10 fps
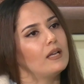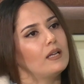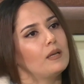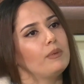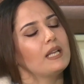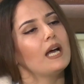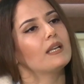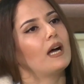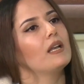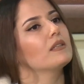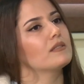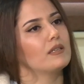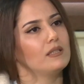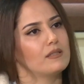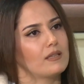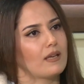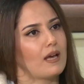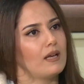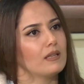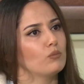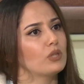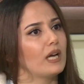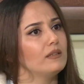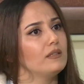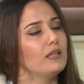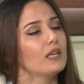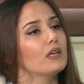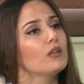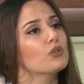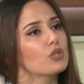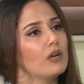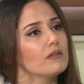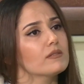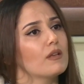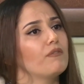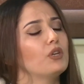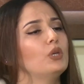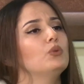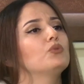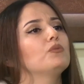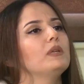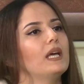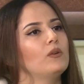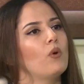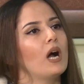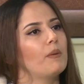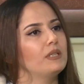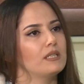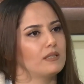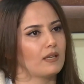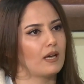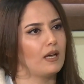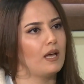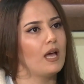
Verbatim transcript: آه، بناء على نظريه الذكاءات المتعدده كل شخص في عنده ثمان انواع من الذكاء